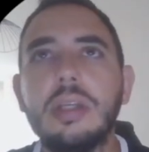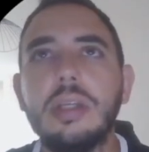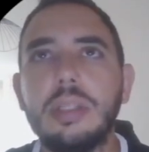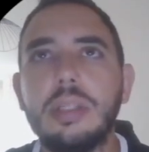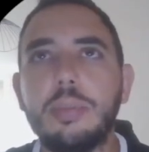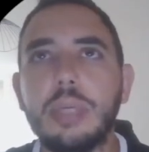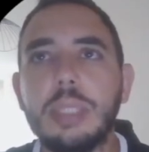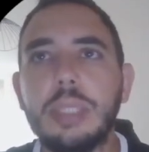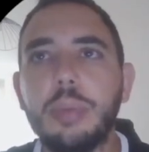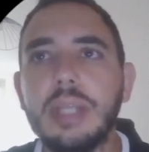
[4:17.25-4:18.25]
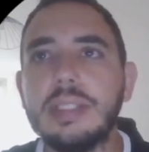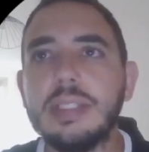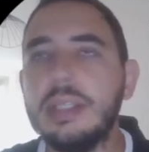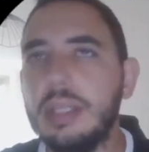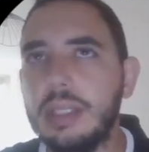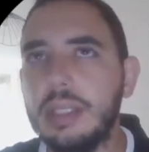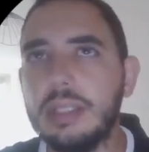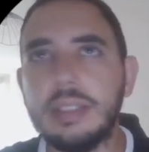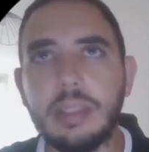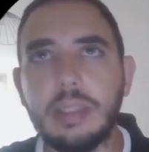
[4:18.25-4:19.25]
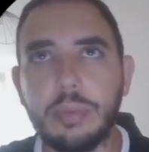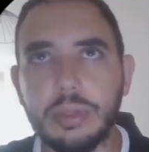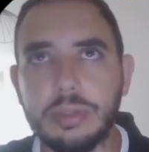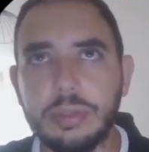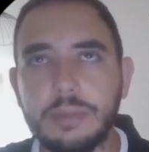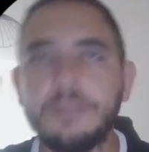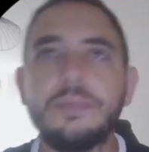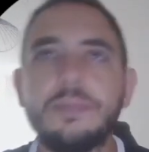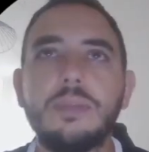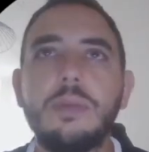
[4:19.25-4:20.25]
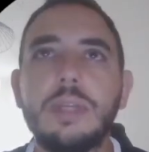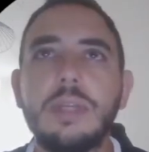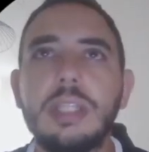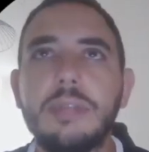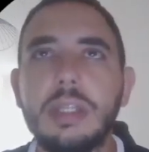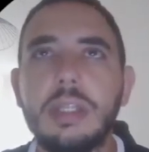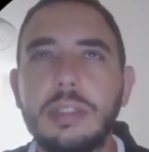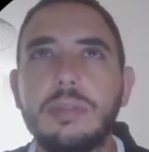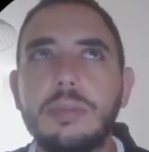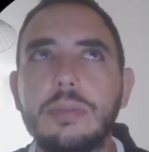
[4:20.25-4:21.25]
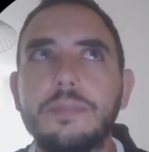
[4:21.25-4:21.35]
tipo KeyPass e siete a posto. Non fatela vedere a nessuno.